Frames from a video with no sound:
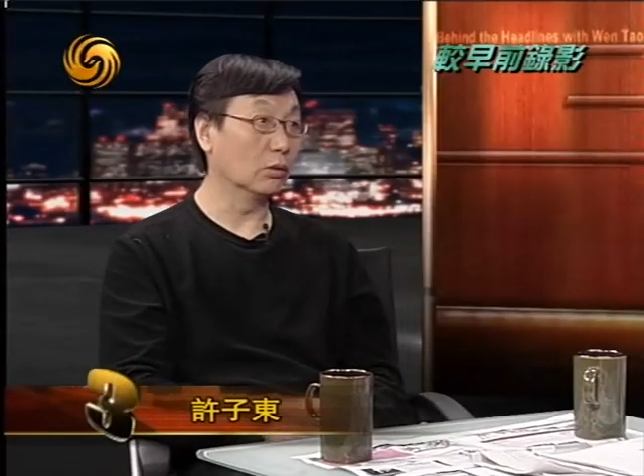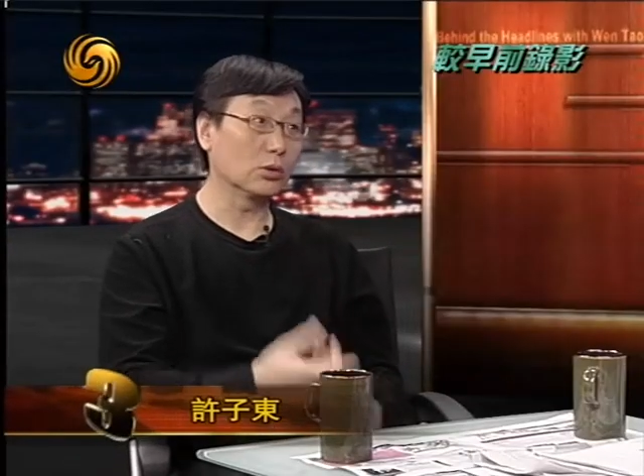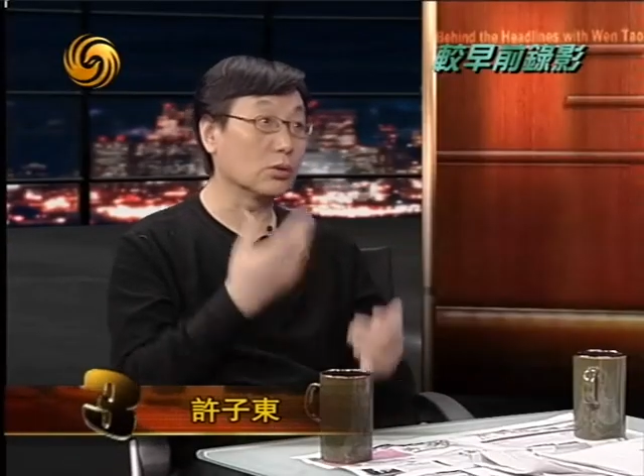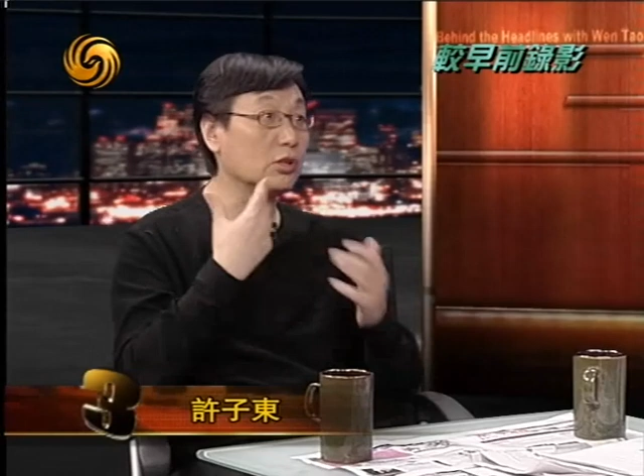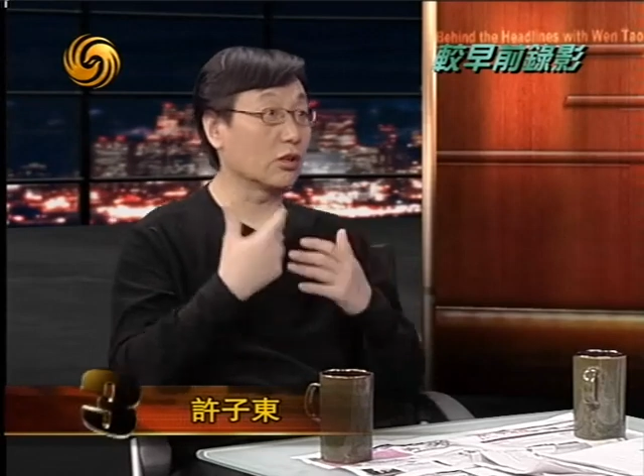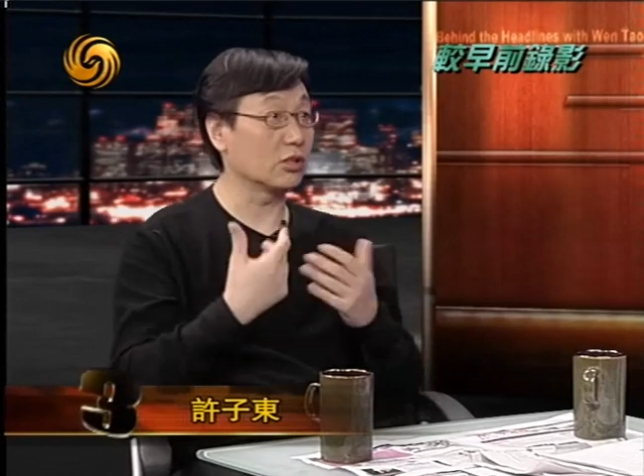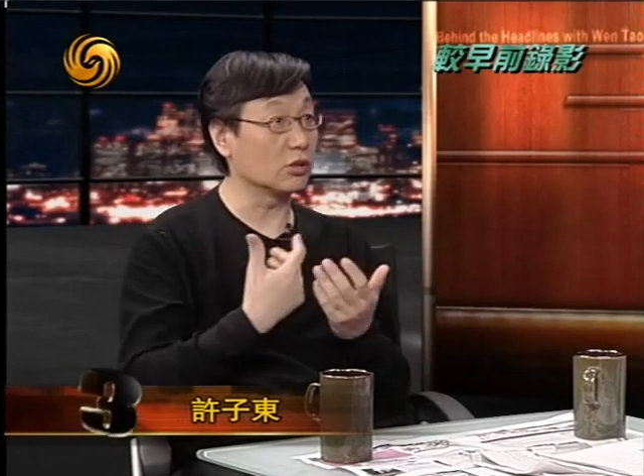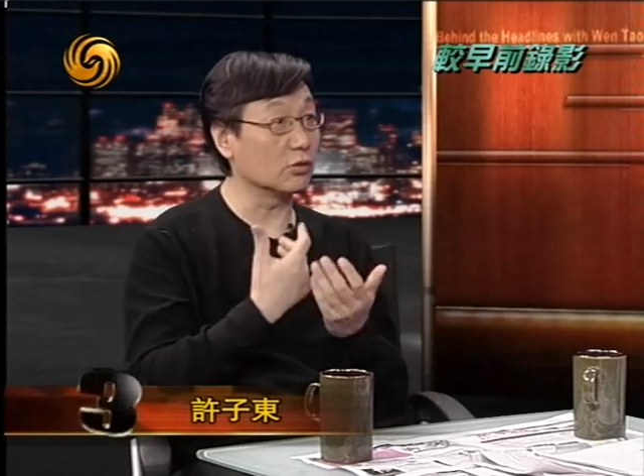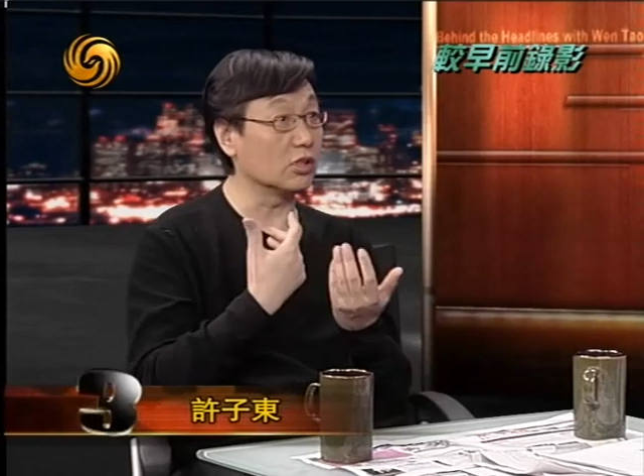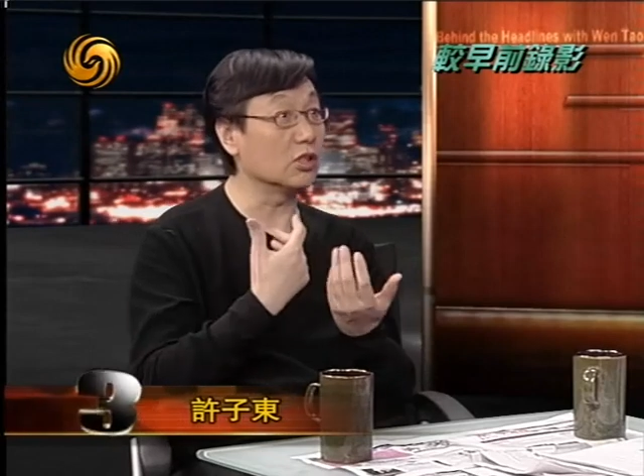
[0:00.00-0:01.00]
我从小接
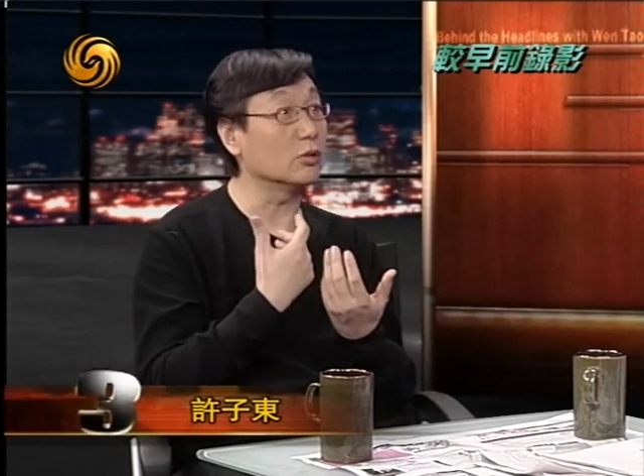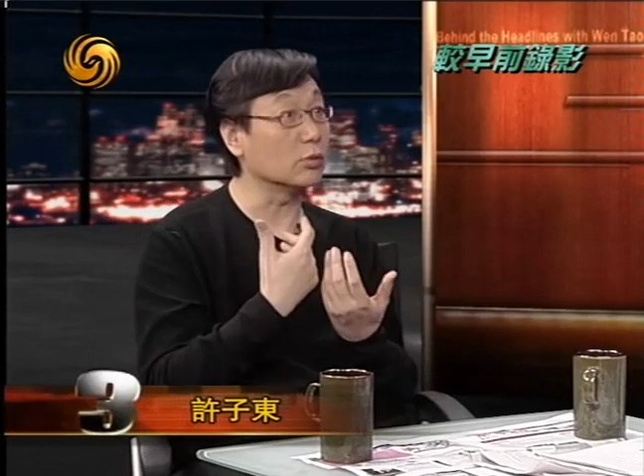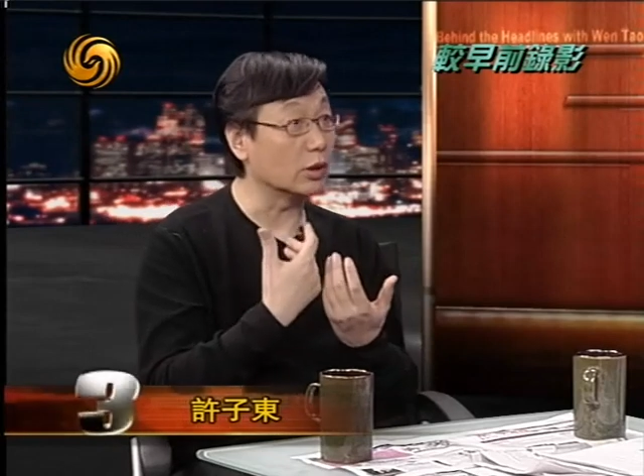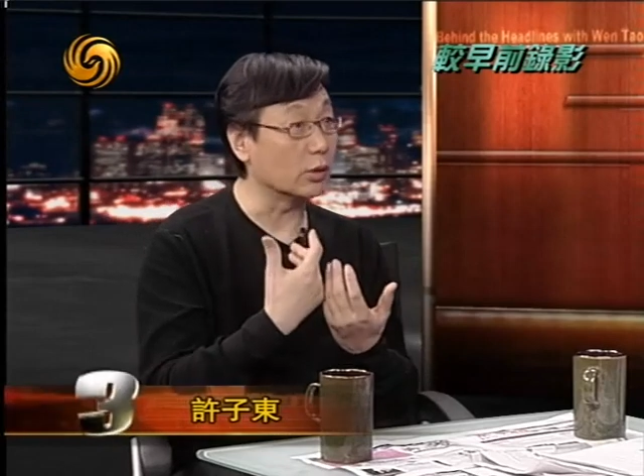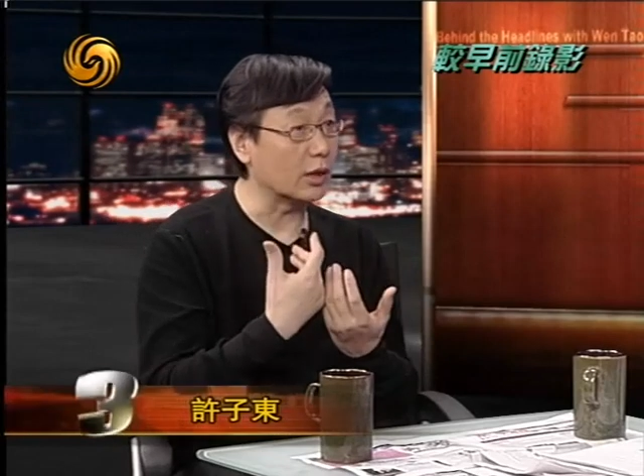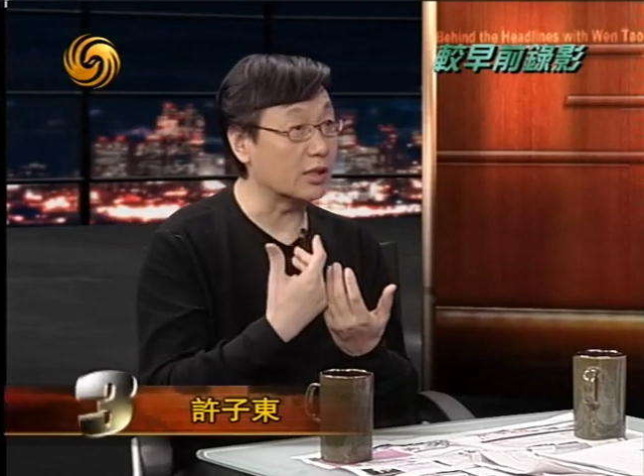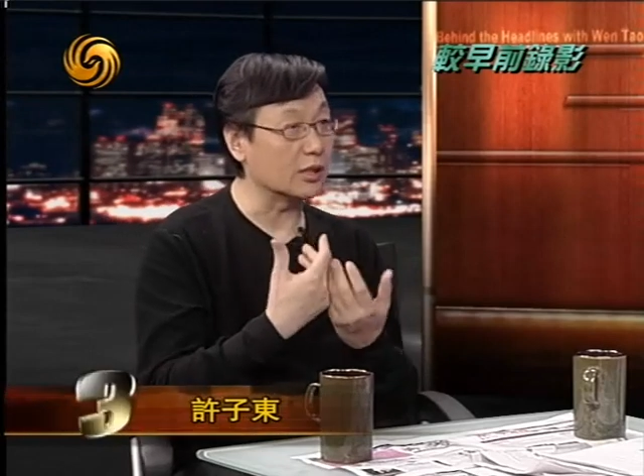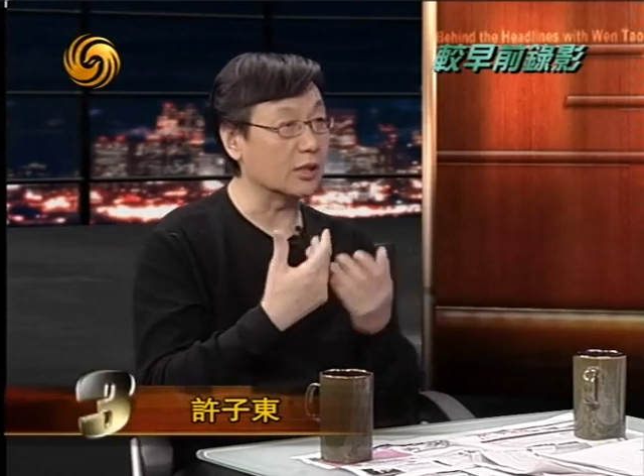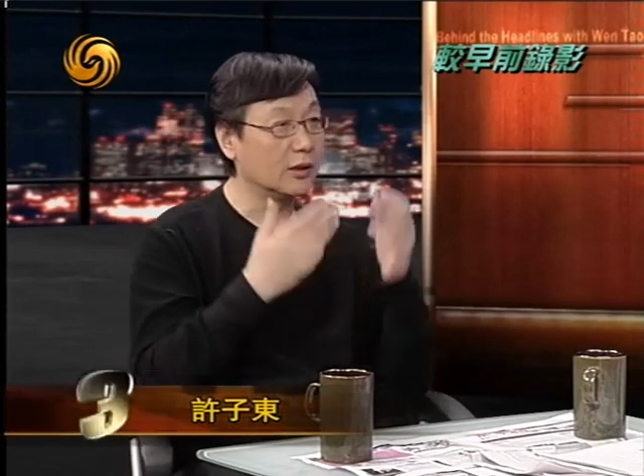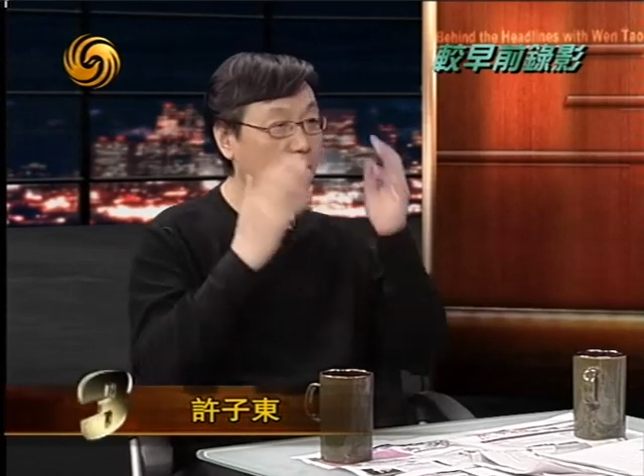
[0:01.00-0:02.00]
受集体主义的原则，